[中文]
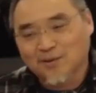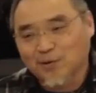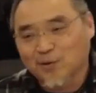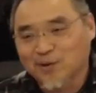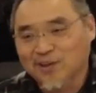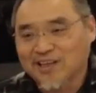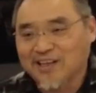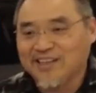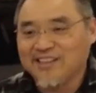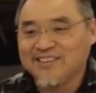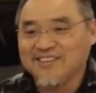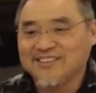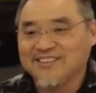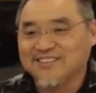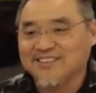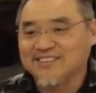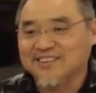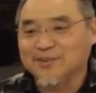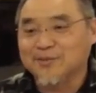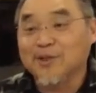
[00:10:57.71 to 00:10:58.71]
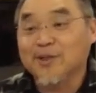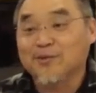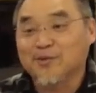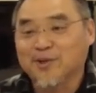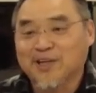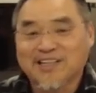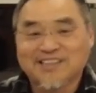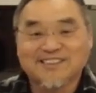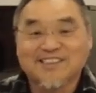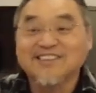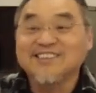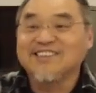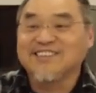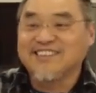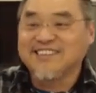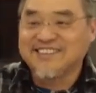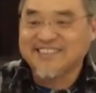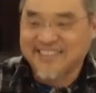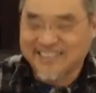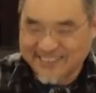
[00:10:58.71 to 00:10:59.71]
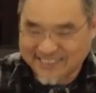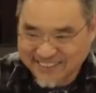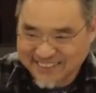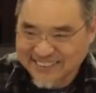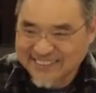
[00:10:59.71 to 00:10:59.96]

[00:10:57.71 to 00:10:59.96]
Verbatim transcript: 我来这边，我来申请一下，